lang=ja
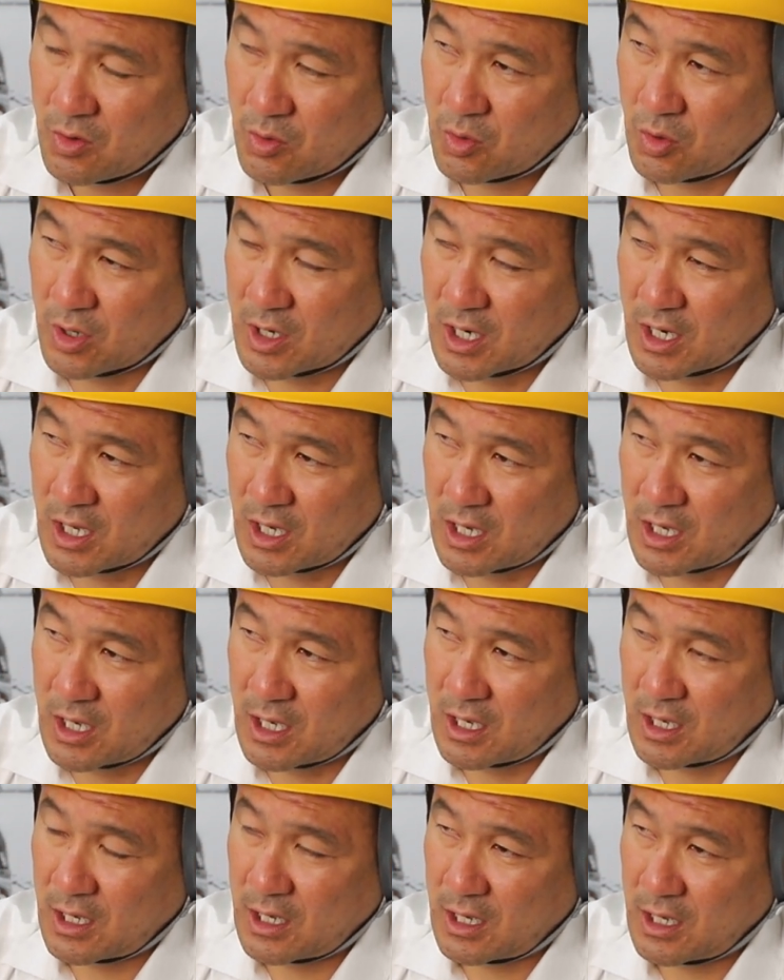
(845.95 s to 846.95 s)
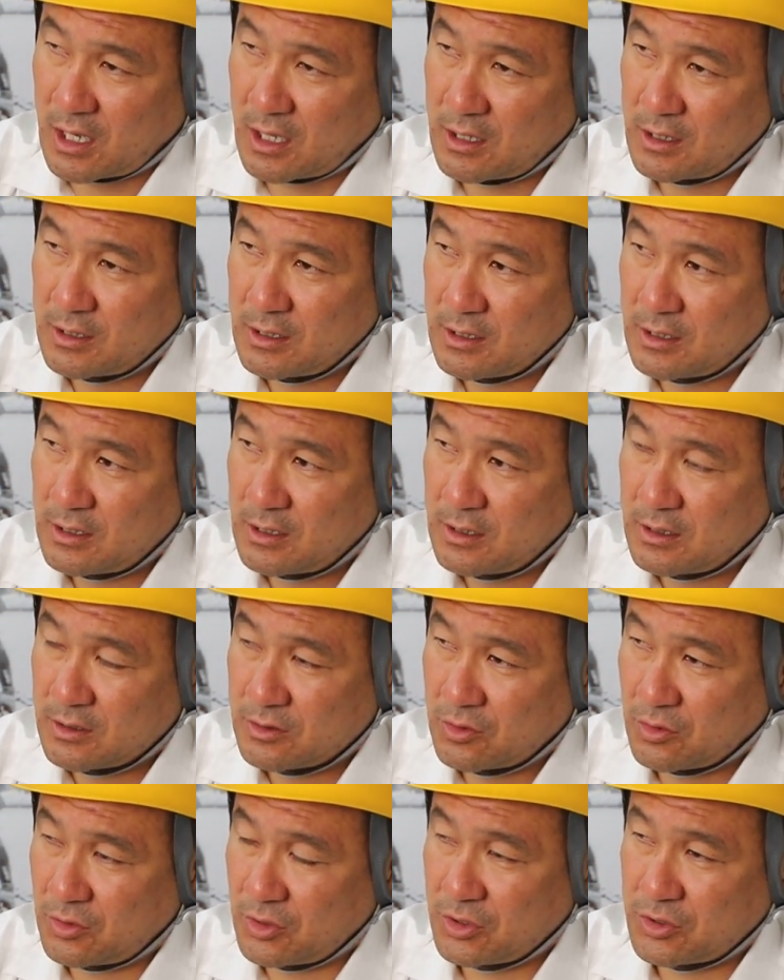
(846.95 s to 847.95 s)
これから
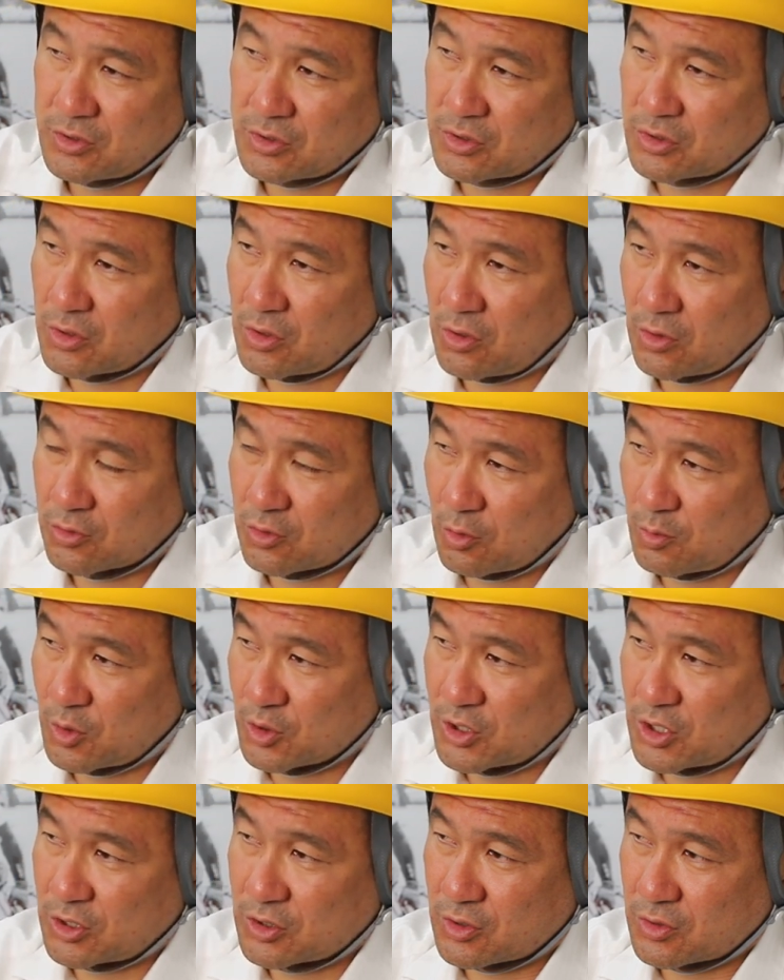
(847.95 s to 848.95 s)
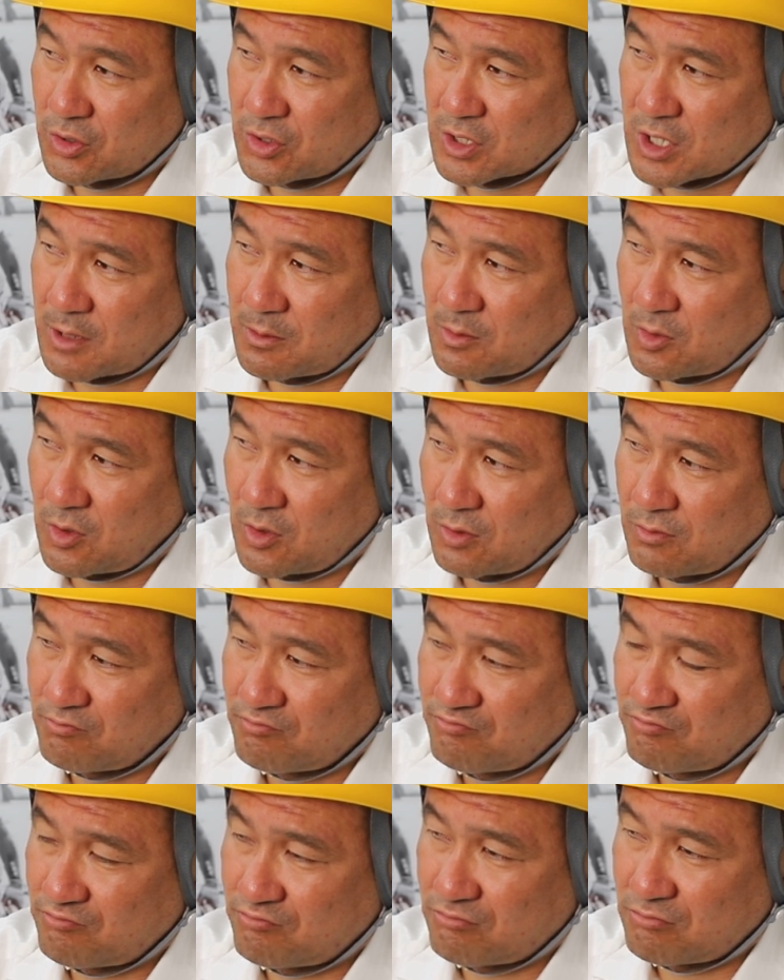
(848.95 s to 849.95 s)
独立しようと思ってる職人さんも、う
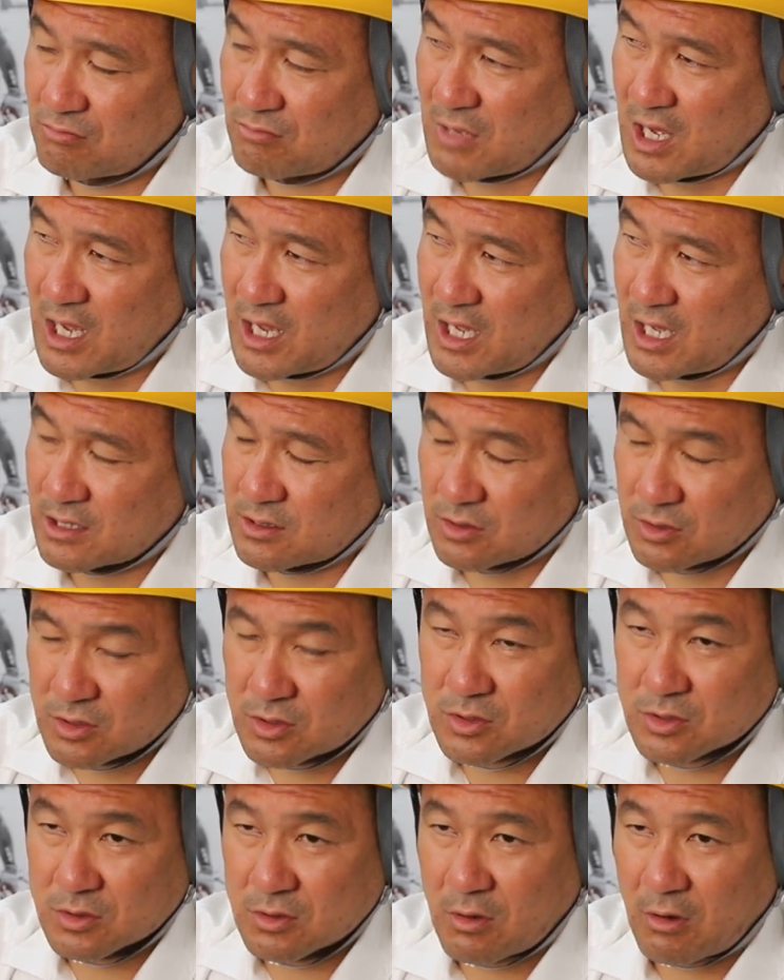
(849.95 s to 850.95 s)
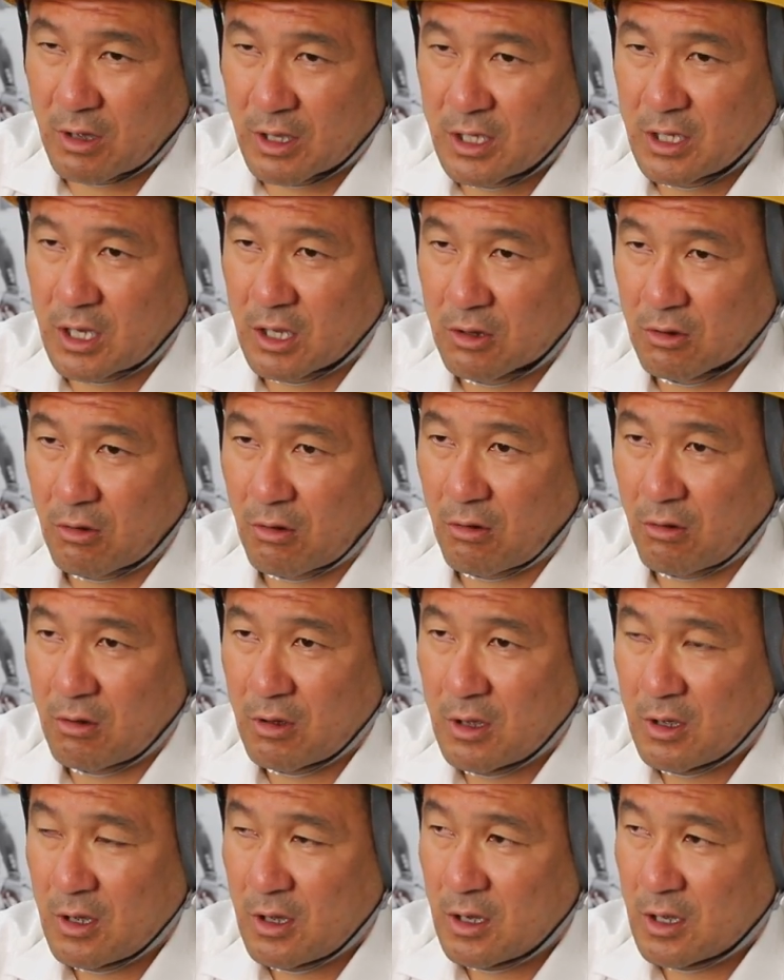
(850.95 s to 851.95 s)
ん、まあやすりするのはいいけどやっ
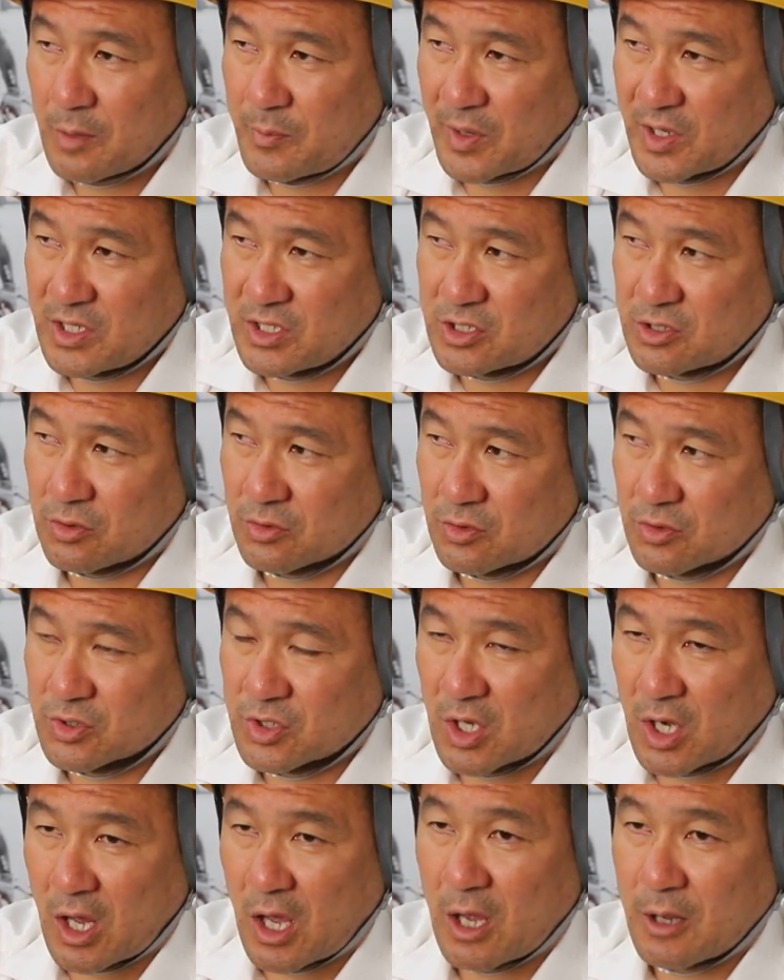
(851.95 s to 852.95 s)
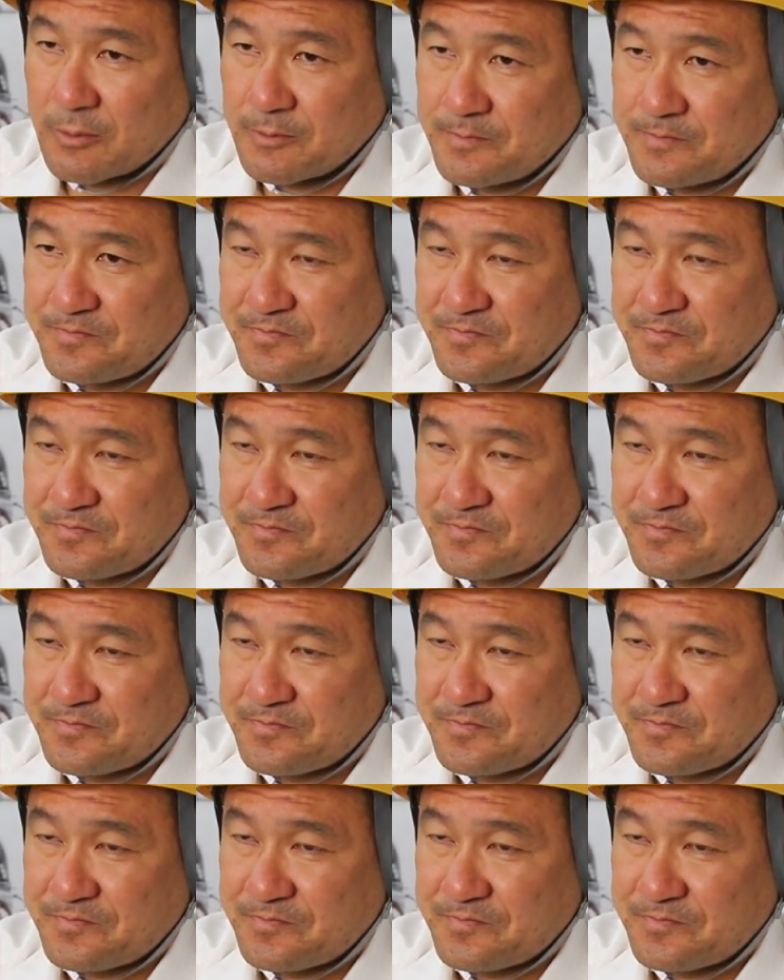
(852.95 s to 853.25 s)
ぱいい仕事してね